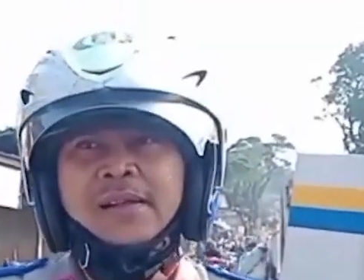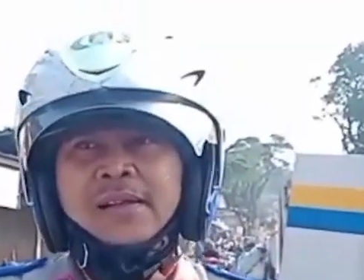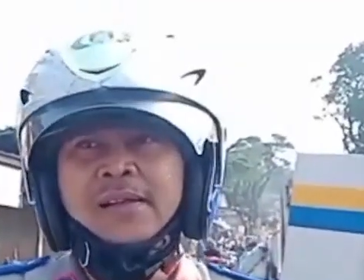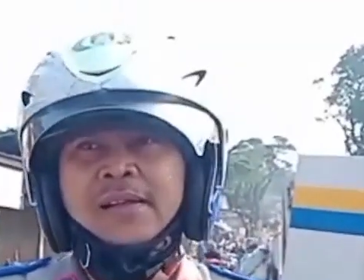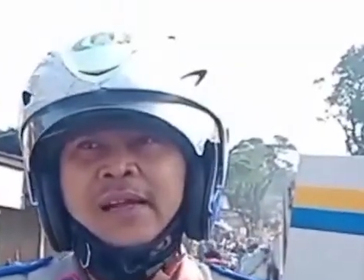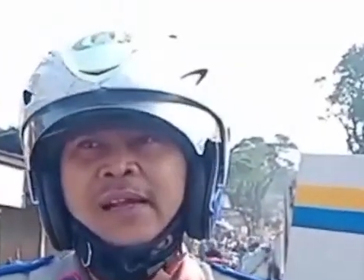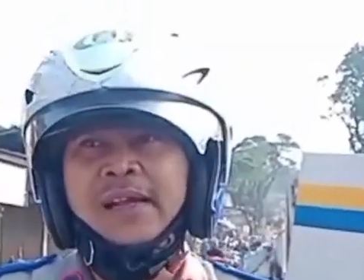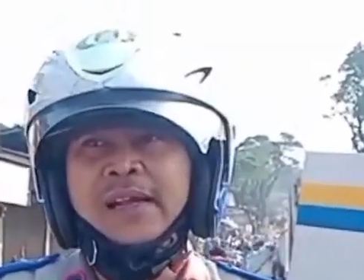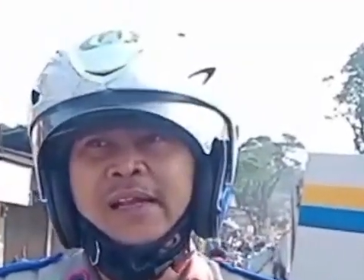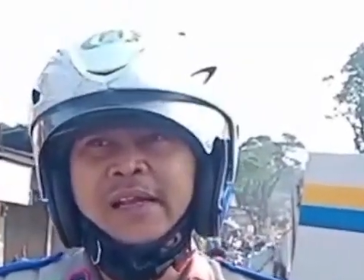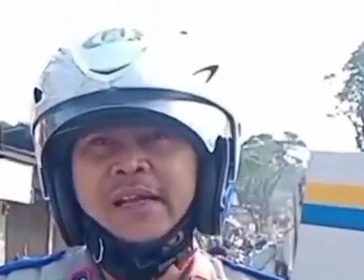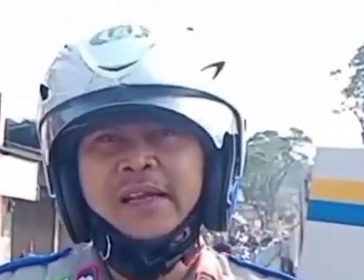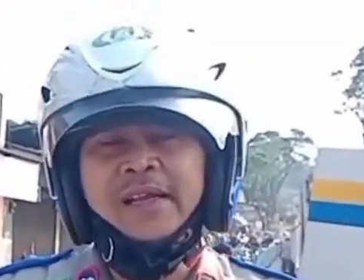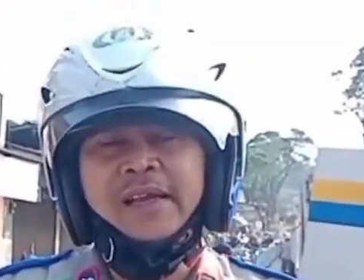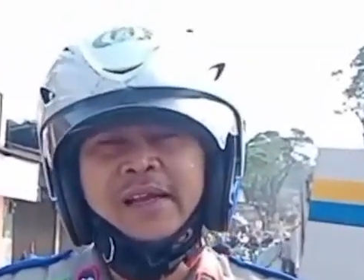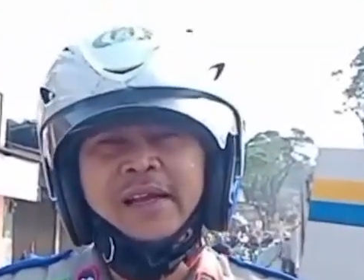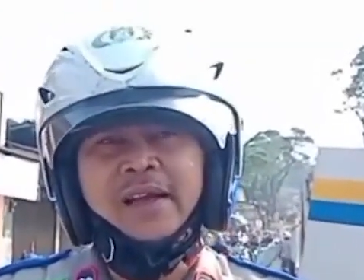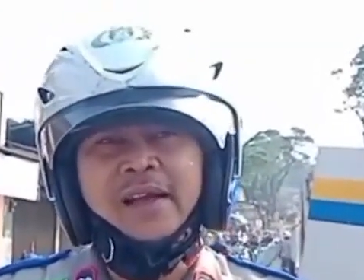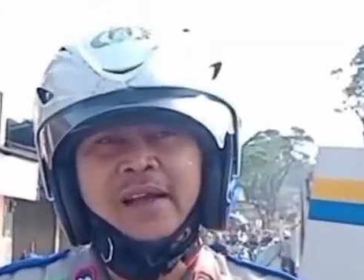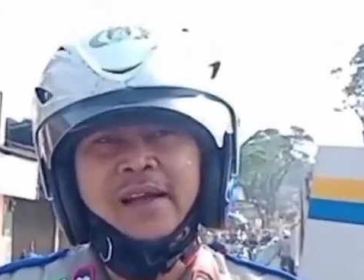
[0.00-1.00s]
Jadi
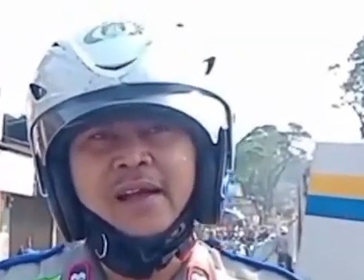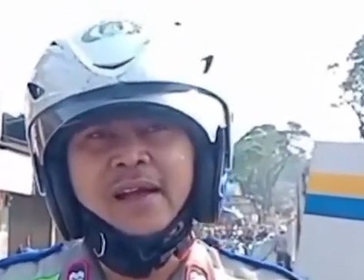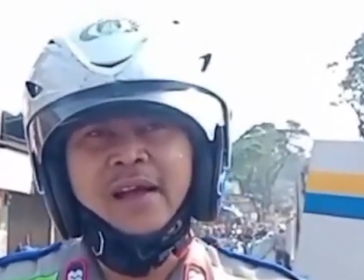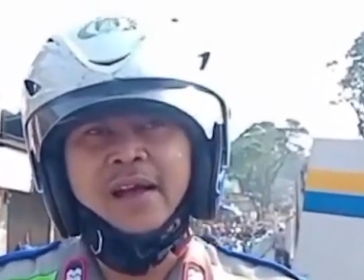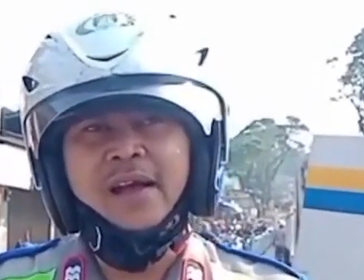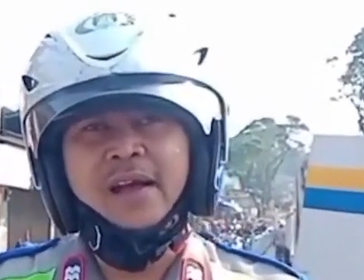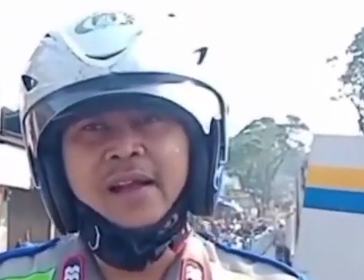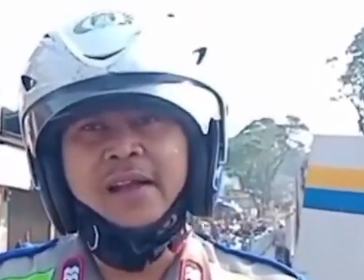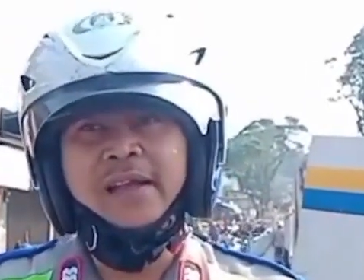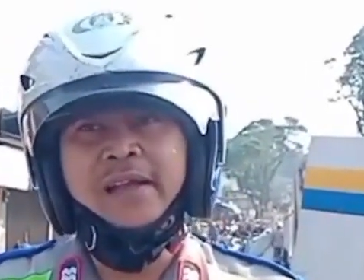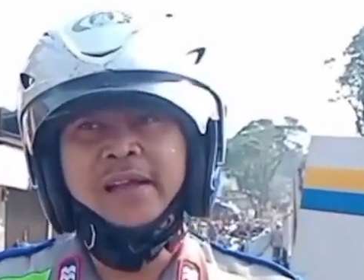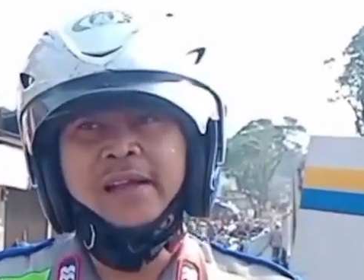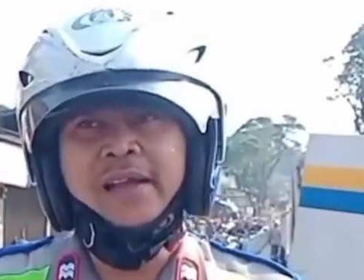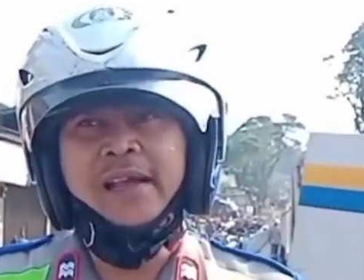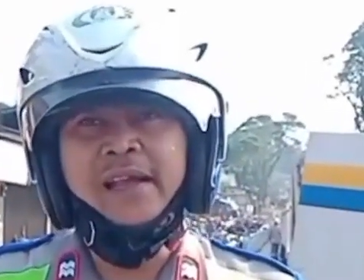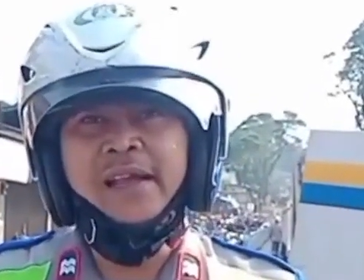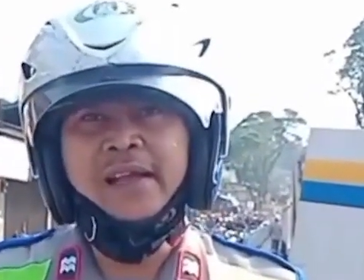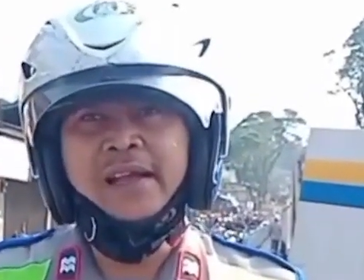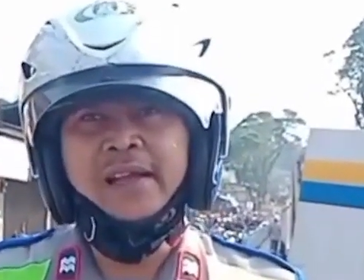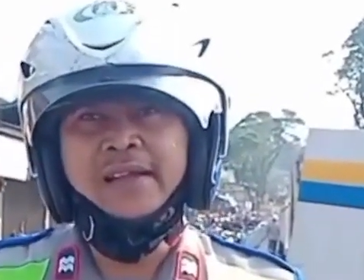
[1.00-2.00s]
hari
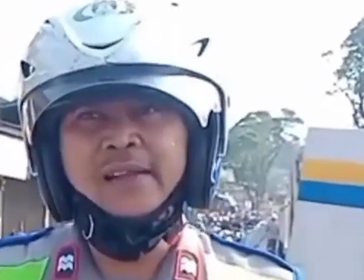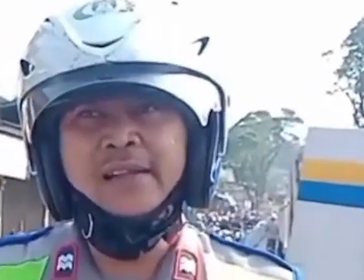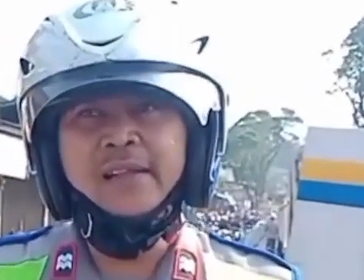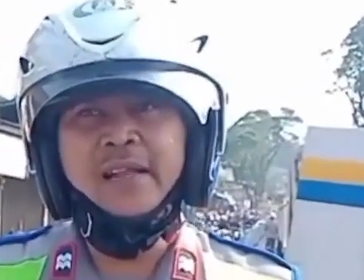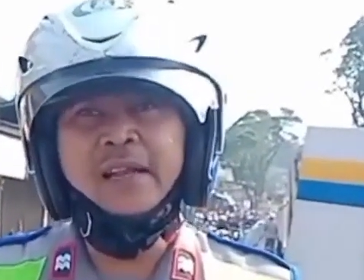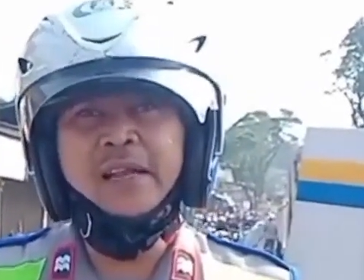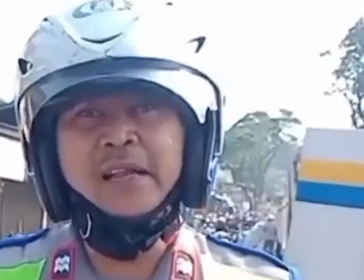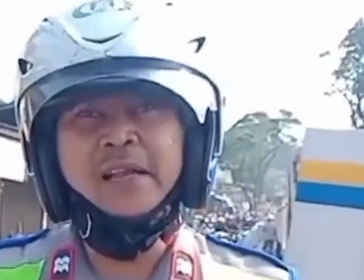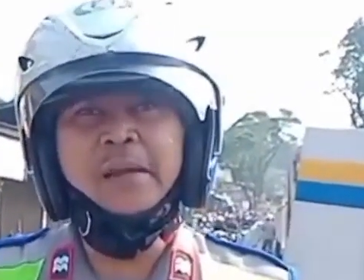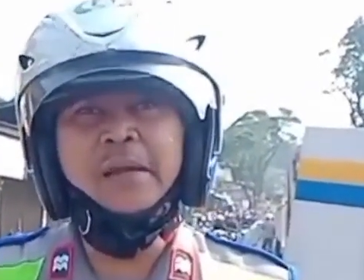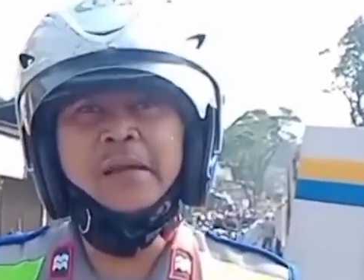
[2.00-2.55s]
ini tadi